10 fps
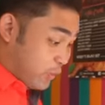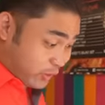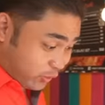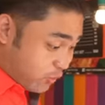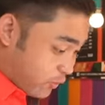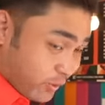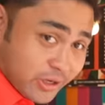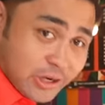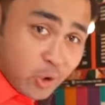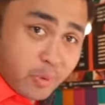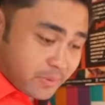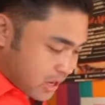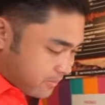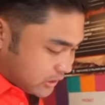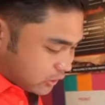Ito, kanina ko pa
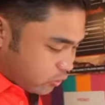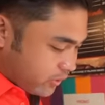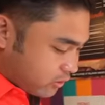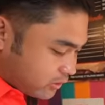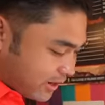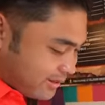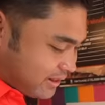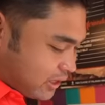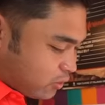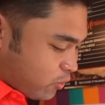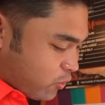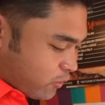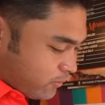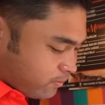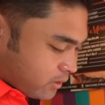minamata to. Meron tayo ditong